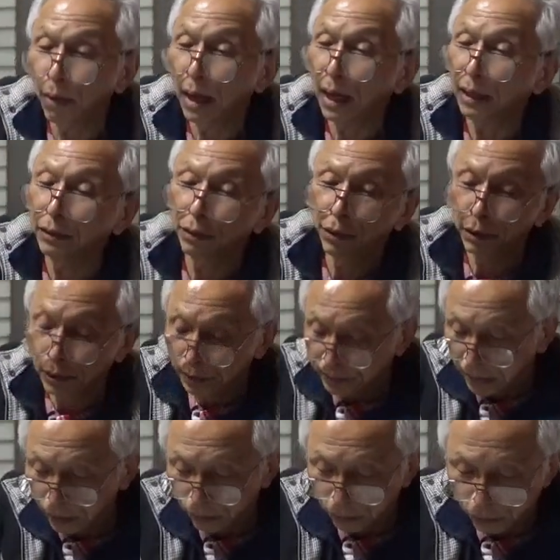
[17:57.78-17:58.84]
まああの
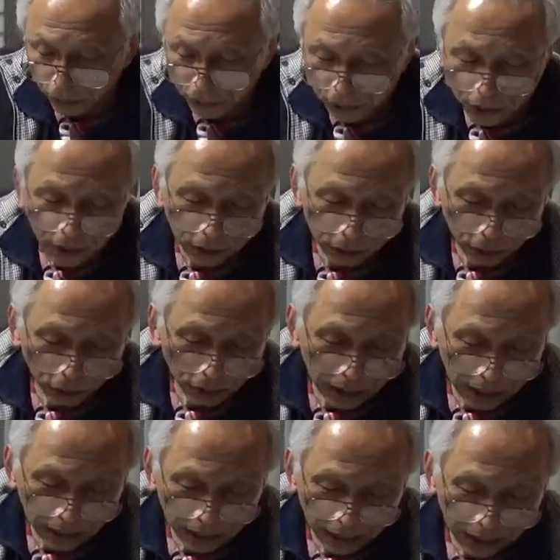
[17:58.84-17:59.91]
先ほどのシリーズ5の
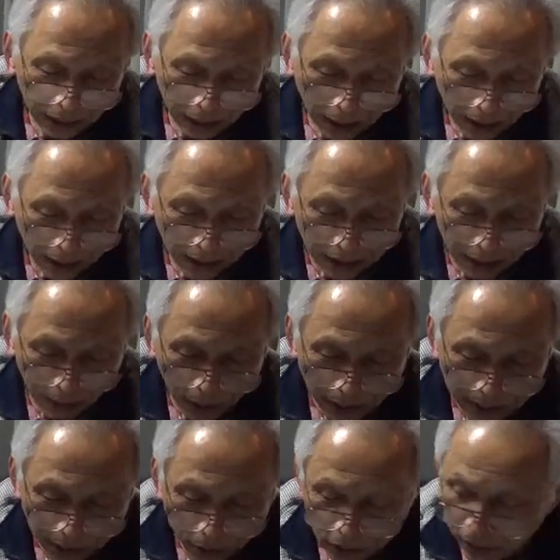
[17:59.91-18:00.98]
中で話がもう
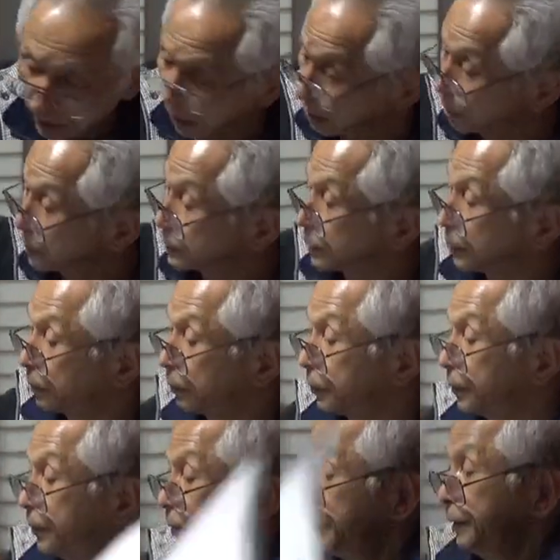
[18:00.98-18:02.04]
あっちゃこっちゃになりますけ
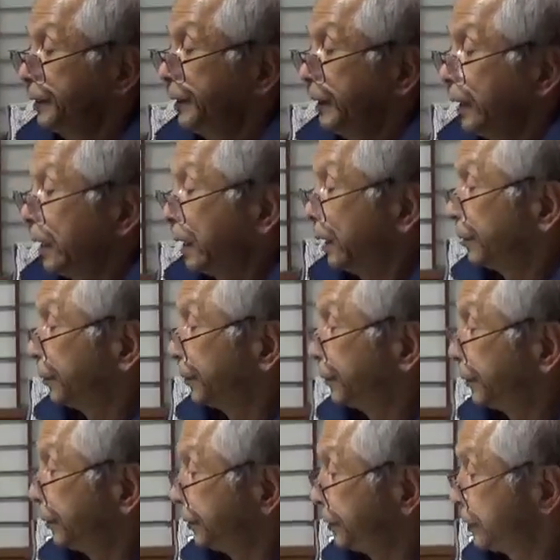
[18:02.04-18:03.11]
どあ
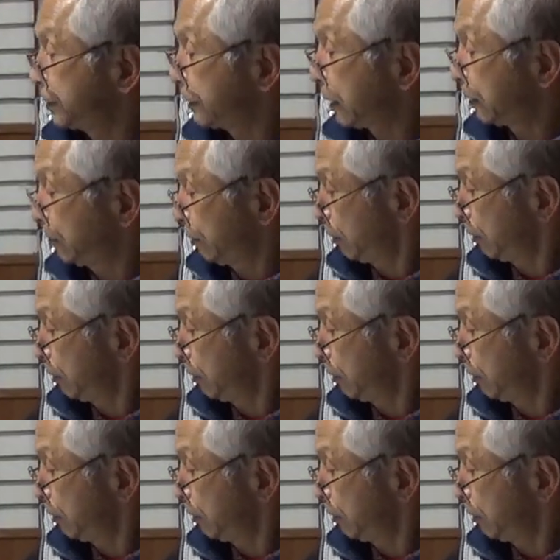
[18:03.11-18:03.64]
の実はこ